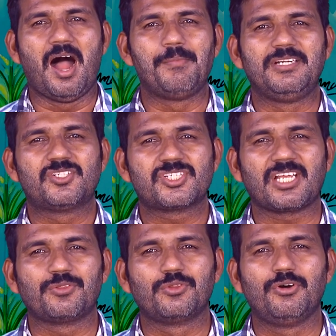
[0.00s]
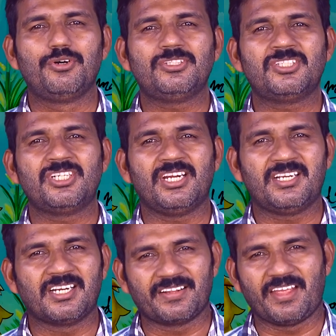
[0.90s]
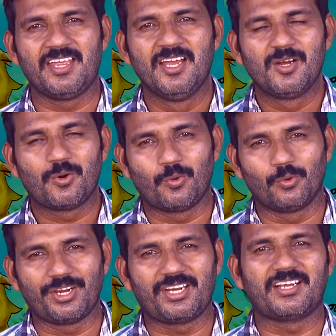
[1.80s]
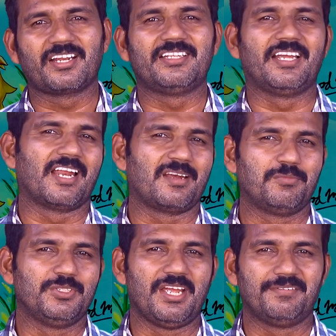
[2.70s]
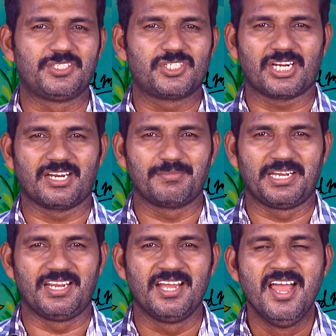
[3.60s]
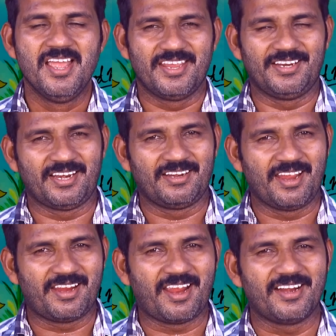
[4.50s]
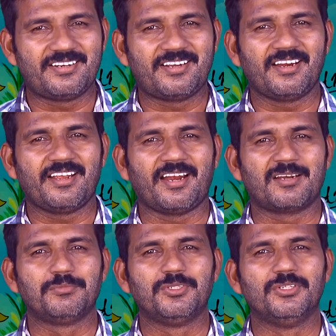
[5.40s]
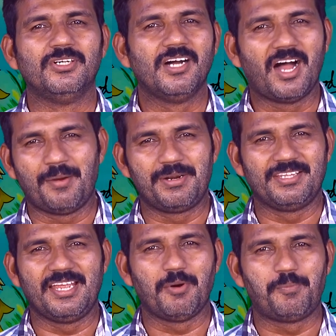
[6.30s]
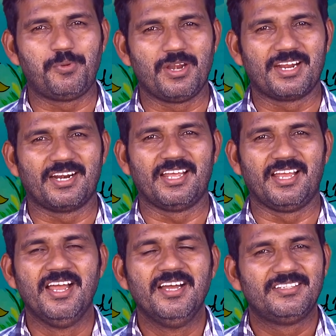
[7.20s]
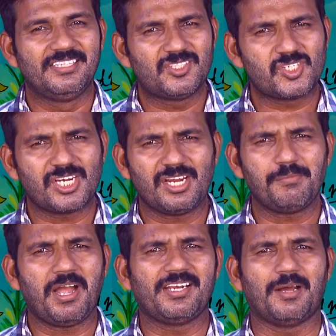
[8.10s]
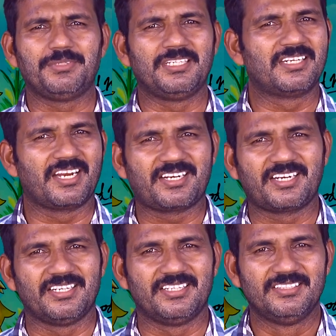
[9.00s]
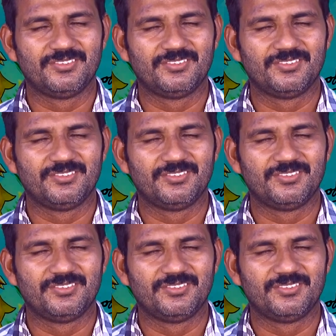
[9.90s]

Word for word: அவன் சந்தோஷிக்கிறதை குறைக்கிறது என் அன்பு தேவட்சணமே என்னை கேட்கிற என் அன்பு அவன் தேவ பிள்ளைகளே நிச்சயமாய் நாம் இன்றைக்கு